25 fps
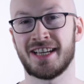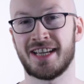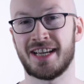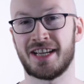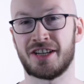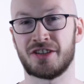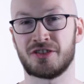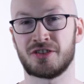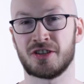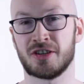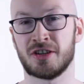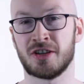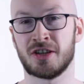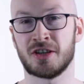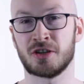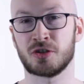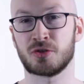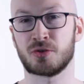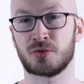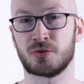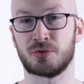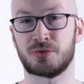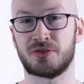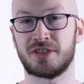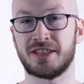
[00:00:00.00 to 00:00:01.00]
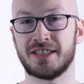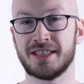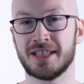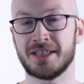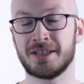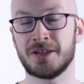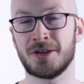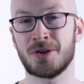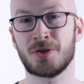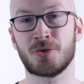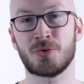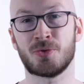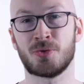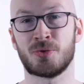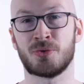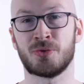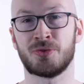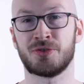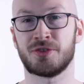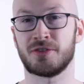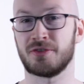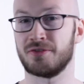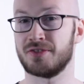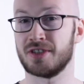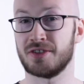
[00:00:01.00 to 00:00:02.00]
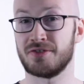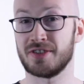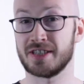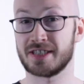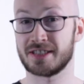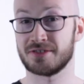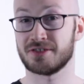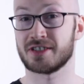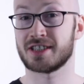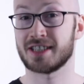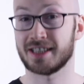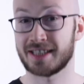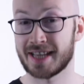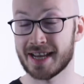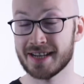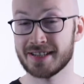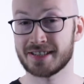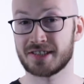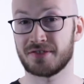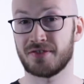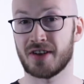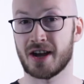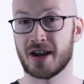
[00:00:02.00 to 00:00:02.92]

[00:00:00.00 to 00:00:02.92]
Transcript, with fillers: entkodieren und wir wissen, was der Text